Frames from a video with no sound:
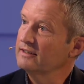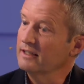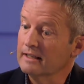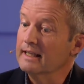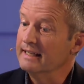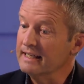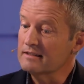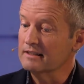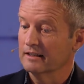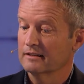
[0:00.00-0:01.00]
Denn
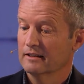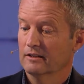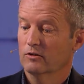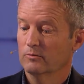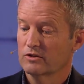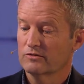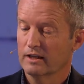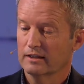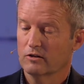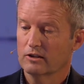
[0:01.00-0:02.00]
letztlich, um das
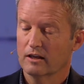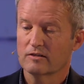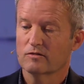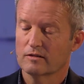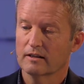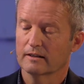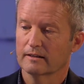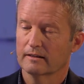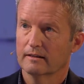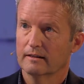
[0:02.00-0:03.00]
vielleicht auch klar zu
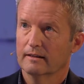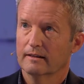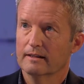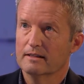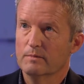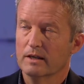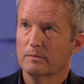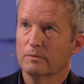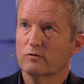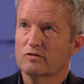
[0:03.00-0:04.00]
sagen, ist mir
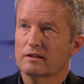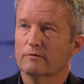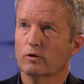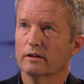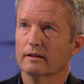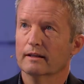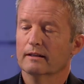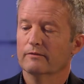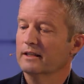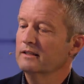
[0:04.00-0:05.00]
dann bewusst geworden,
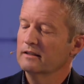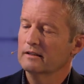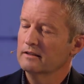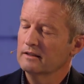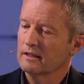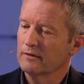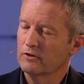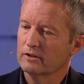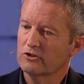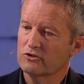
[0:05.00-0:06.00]
wenn hier die Dinge
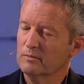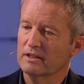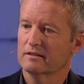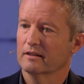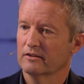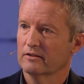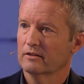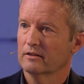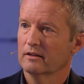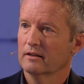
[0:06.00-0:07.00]
einfach nicht stimmig sind,
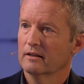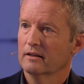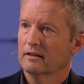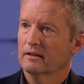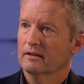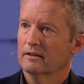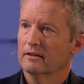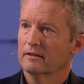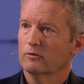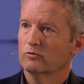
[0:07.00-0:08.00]

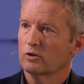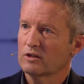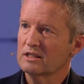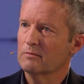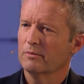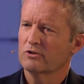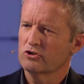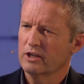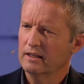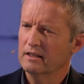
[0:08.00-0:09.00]
äh, und trotzdem aber
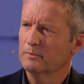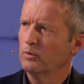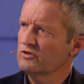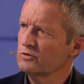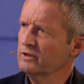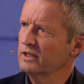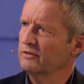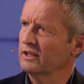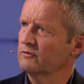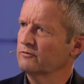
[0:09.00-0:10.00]
ständig
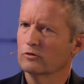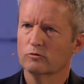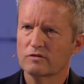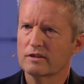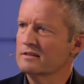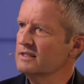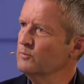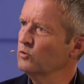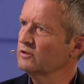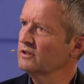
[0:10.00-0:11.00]
postuliert werden von unseren
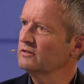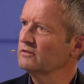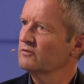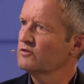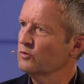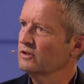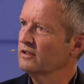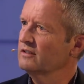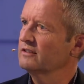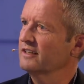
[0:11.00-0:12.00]
700
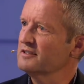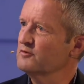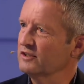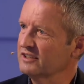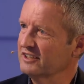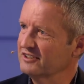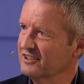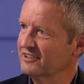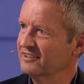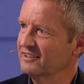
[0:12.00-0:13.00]
sogenannten
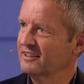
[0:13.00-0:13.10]
Interessenvertretern.